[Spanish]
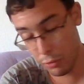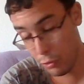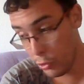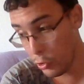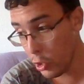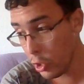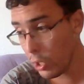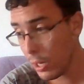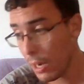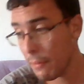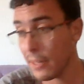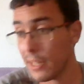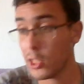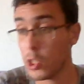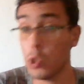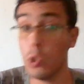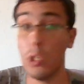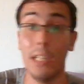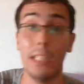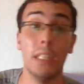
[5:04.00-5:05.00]
Yo la verdad
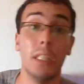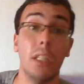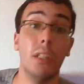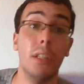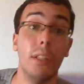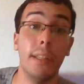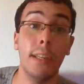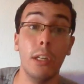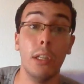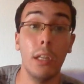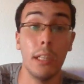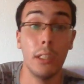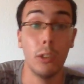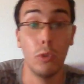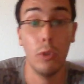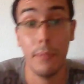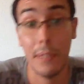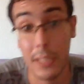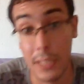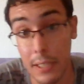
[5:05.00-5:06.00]
estoy cansado, ya
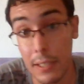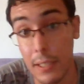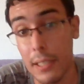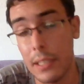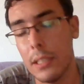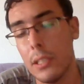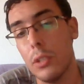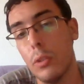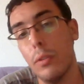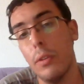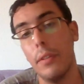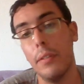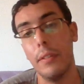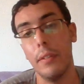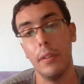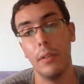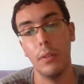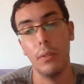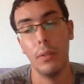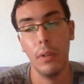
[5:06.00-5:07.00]
estoy bastante cansado de
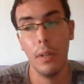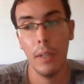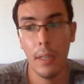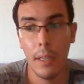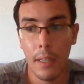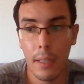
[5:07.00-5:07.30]
decirlo.